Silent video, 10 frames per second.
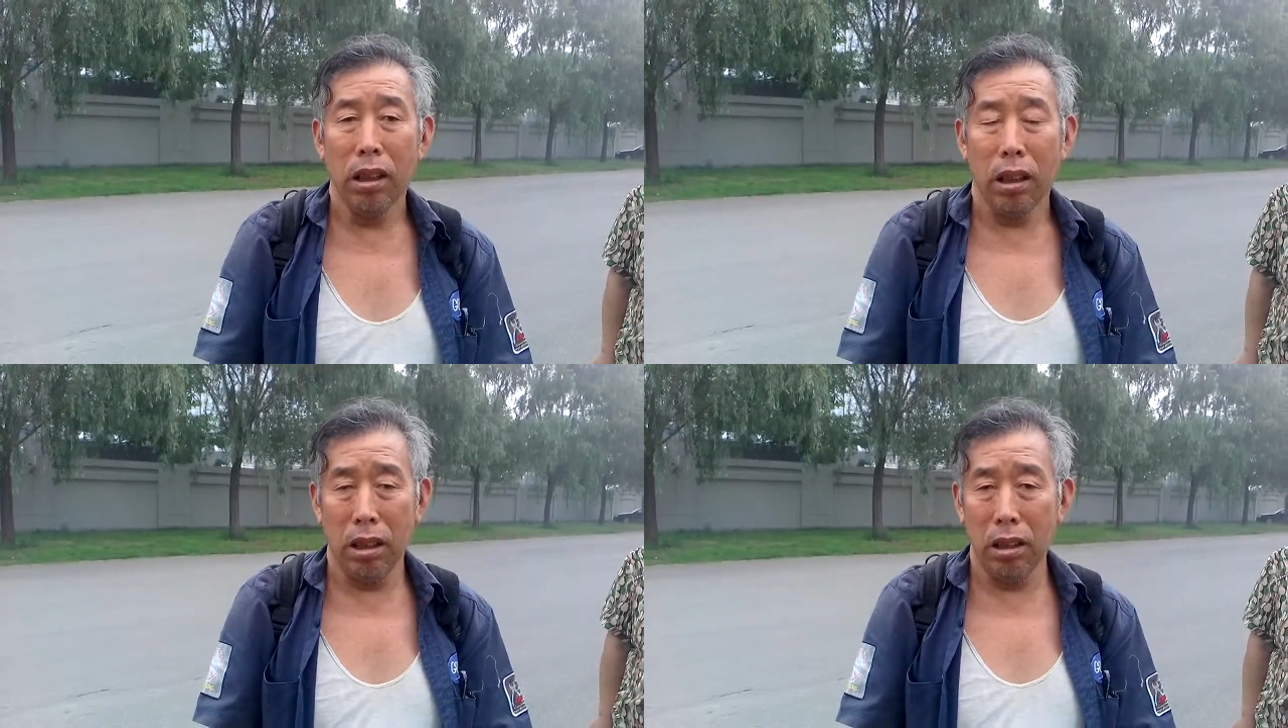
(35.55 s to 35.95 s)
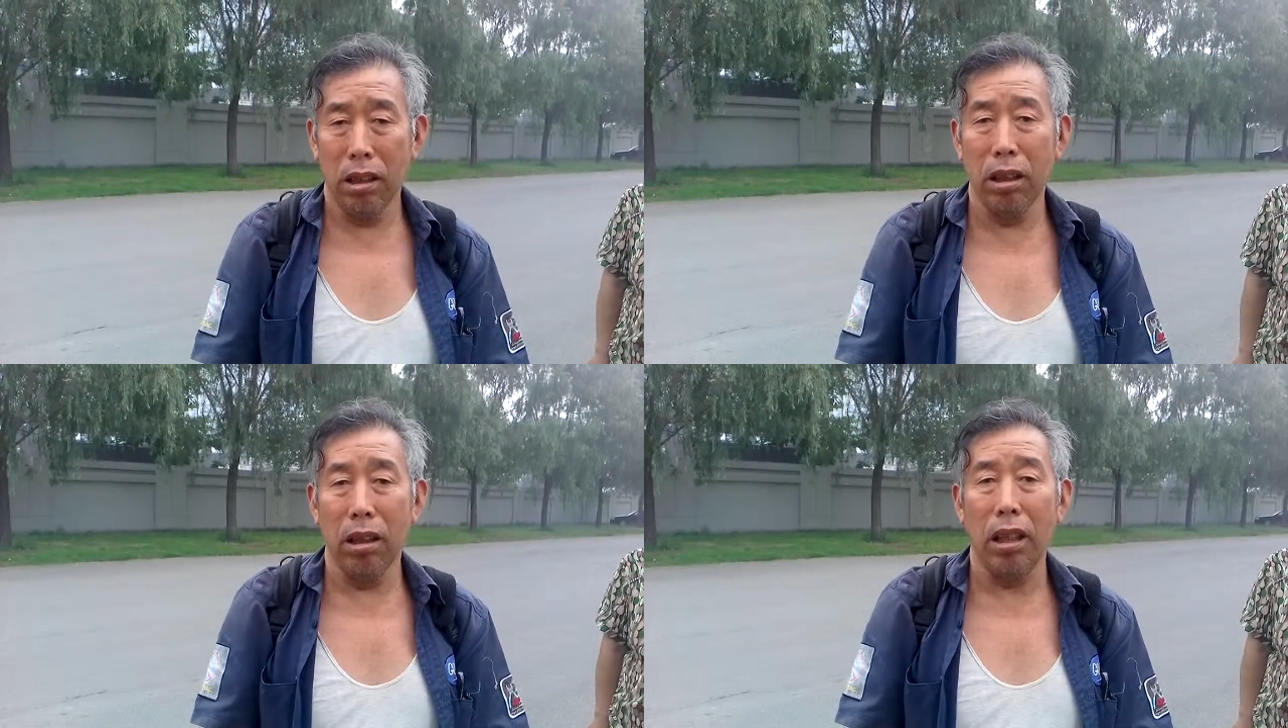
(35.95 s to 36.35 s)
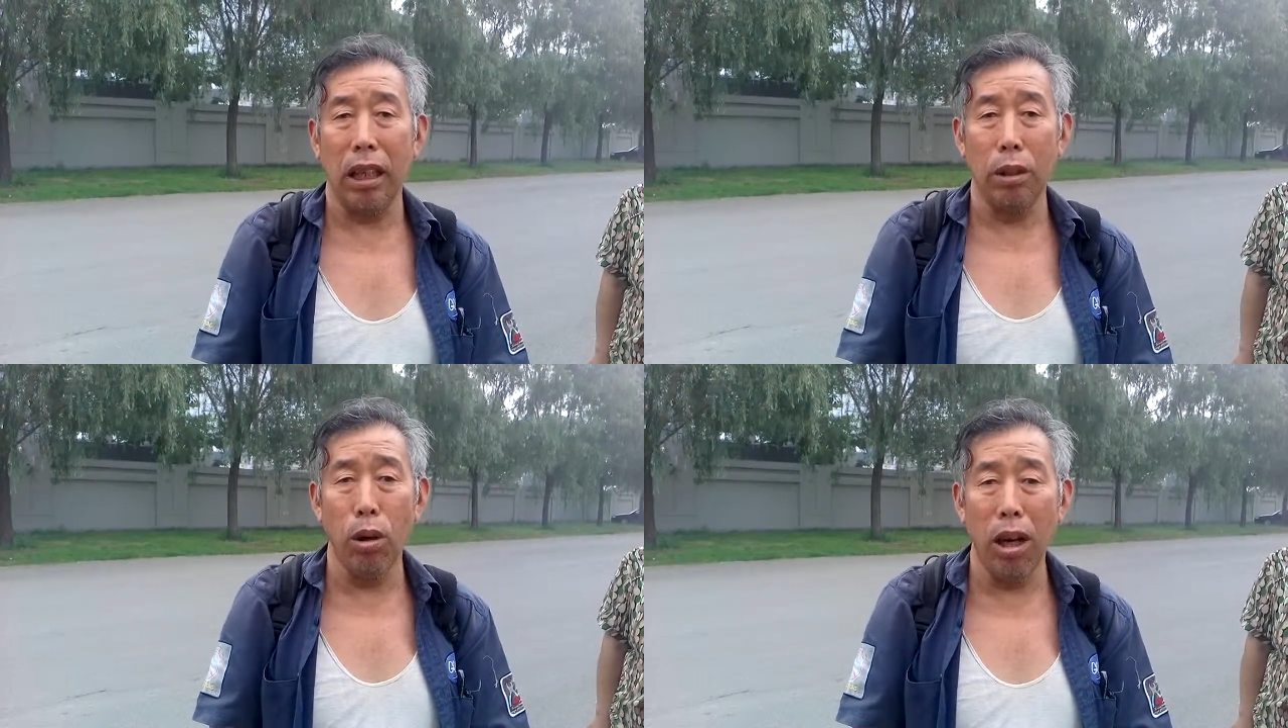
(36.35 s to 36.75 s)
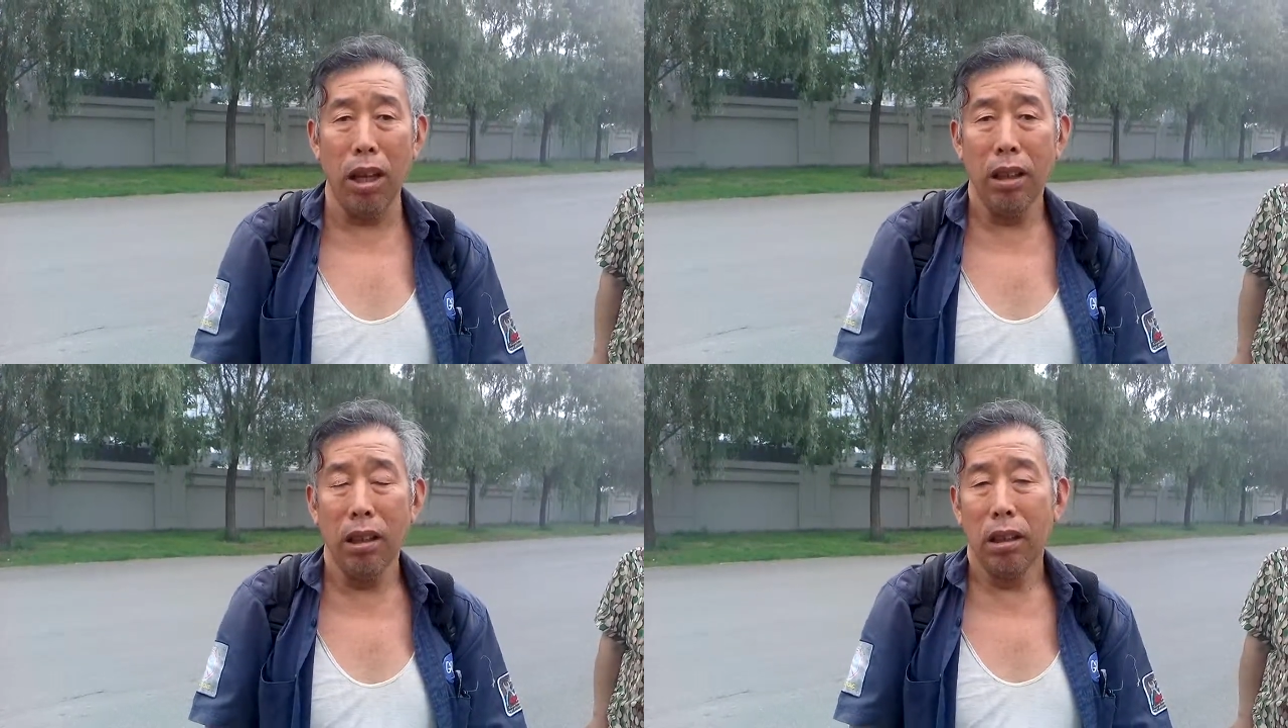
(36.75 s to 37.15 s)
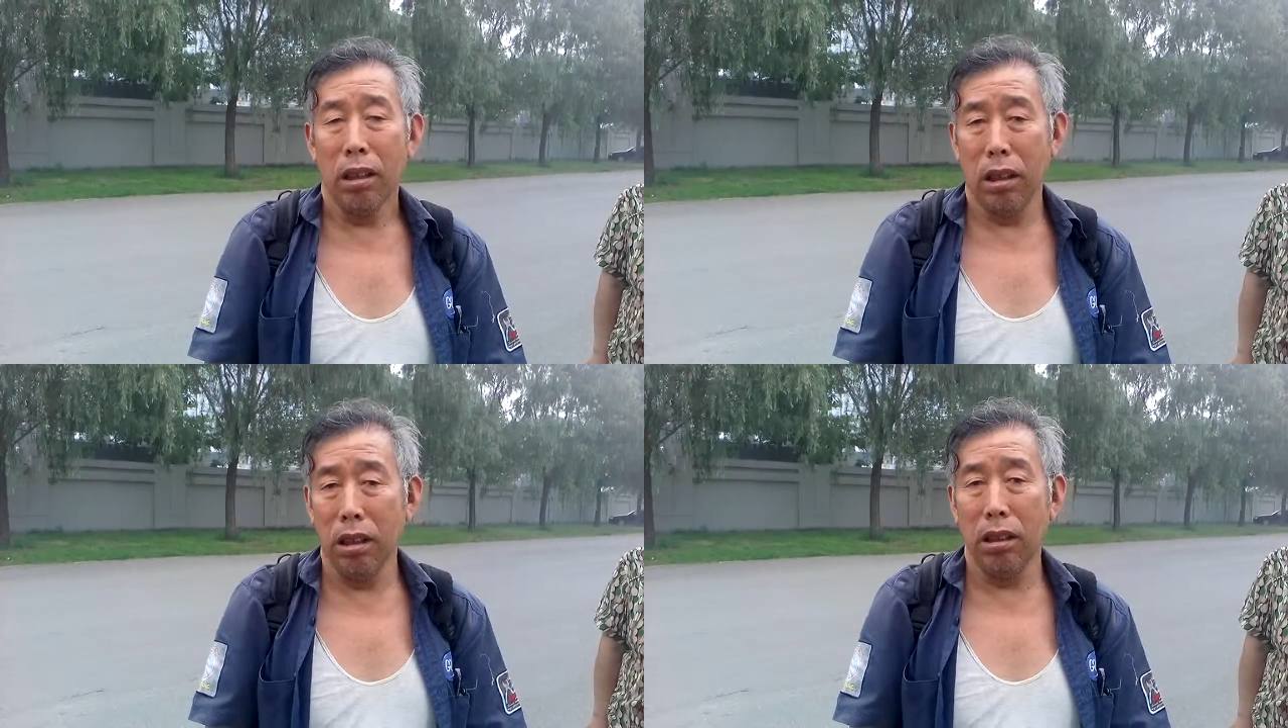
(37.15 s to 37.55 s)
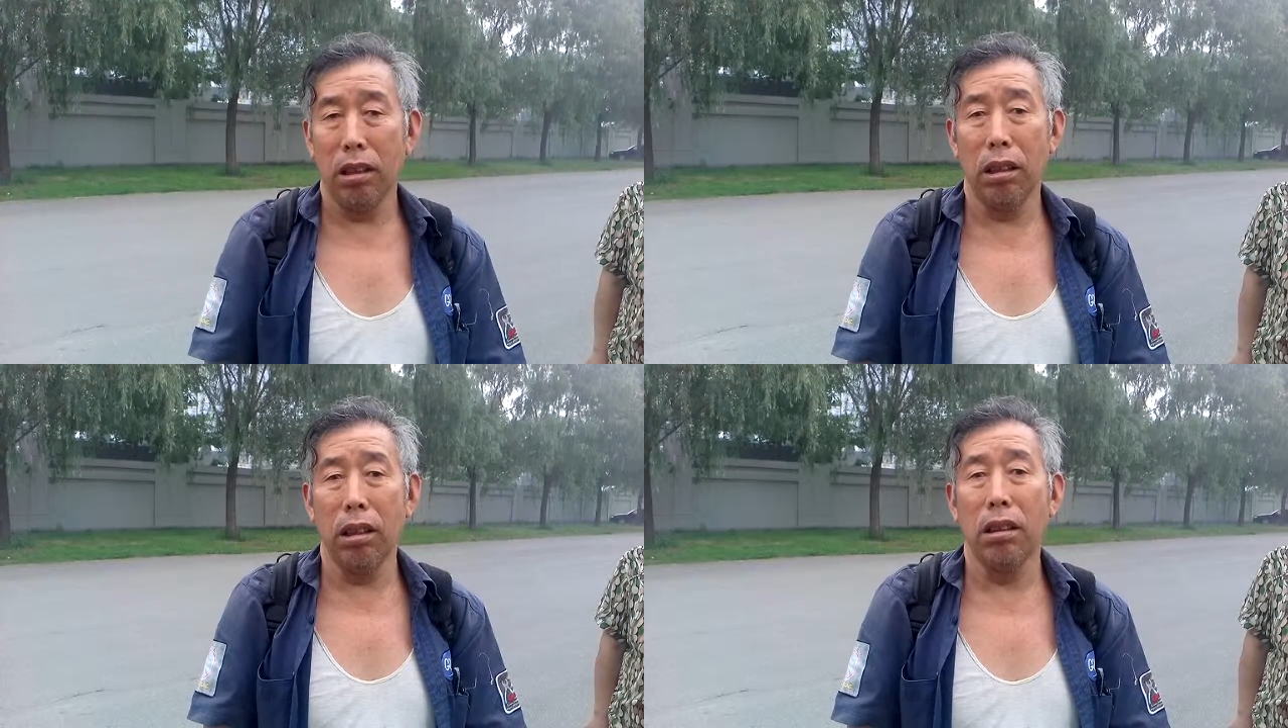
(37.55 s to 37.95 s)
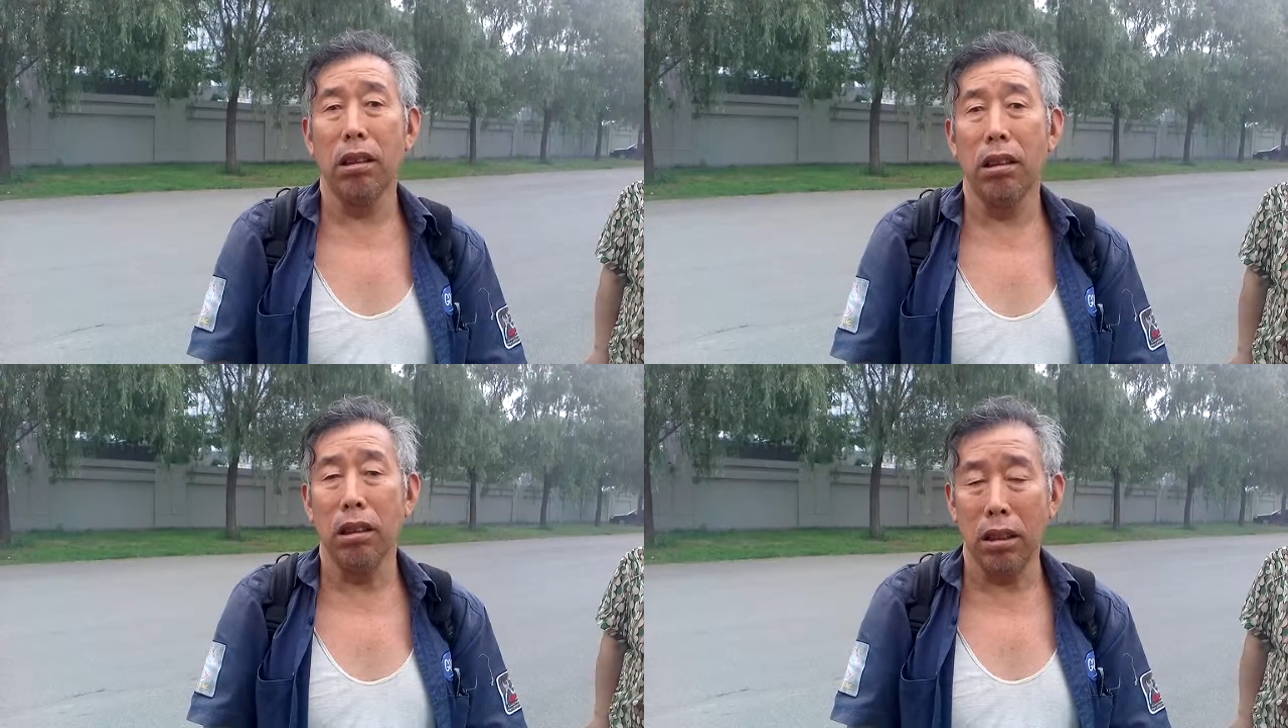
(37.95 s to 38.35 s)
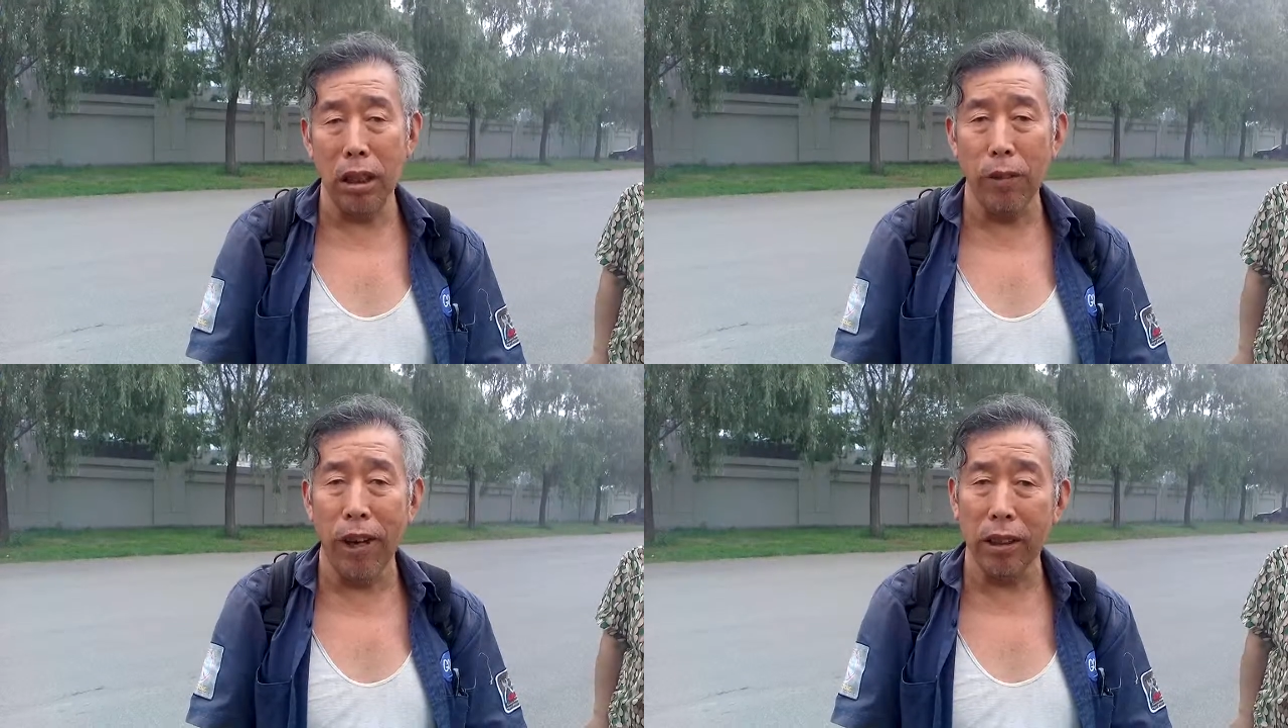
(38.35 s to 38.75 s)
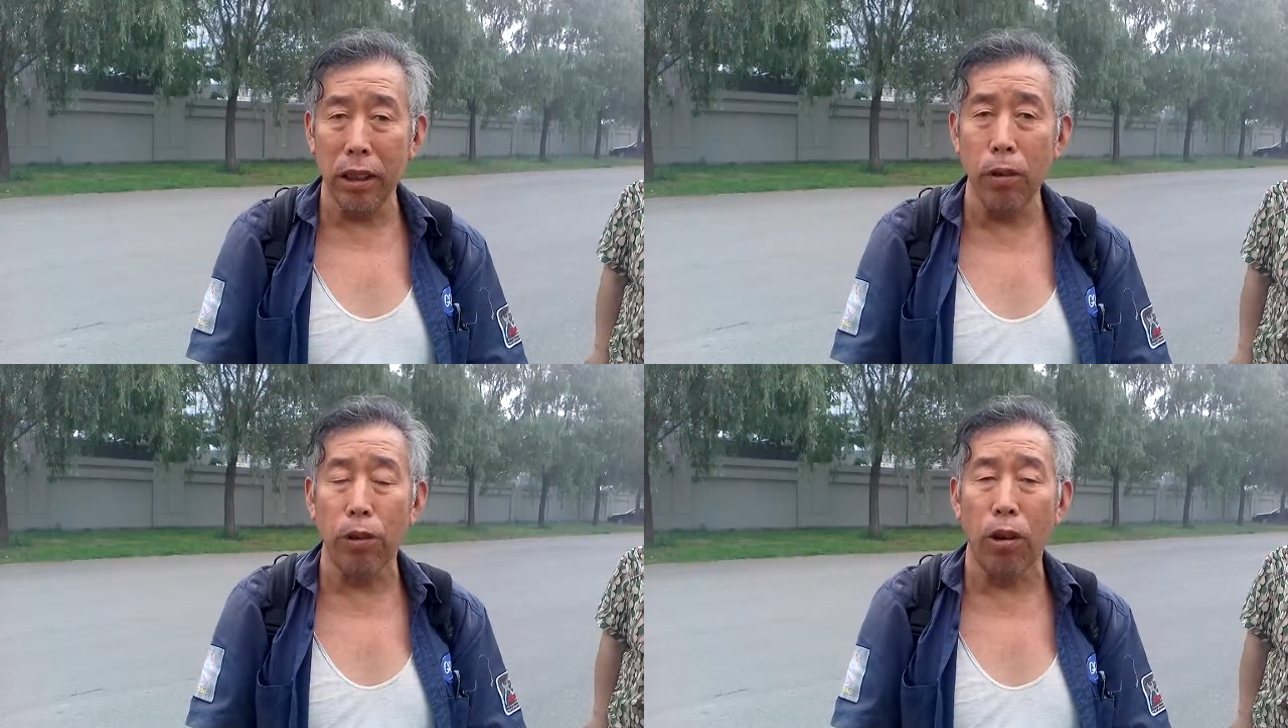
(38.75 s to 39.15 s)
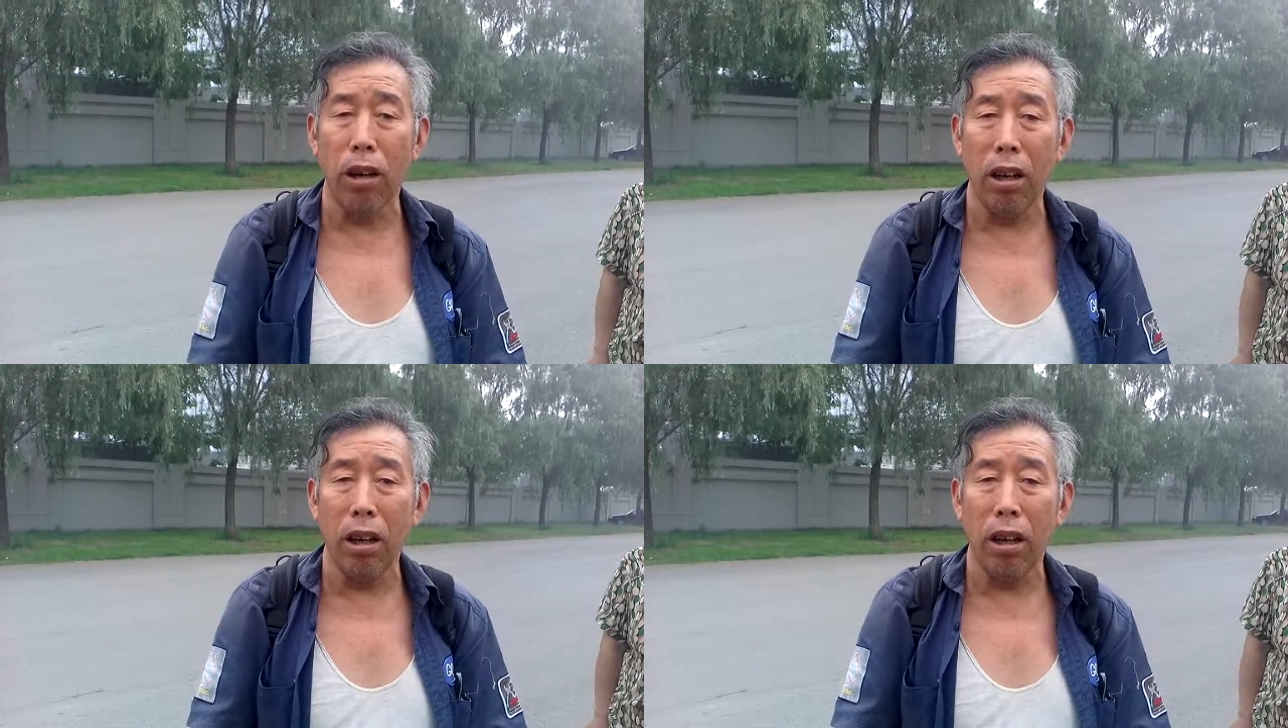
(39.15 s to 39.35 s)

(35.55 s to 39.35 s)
呃，很多，呃呃呃，地方政府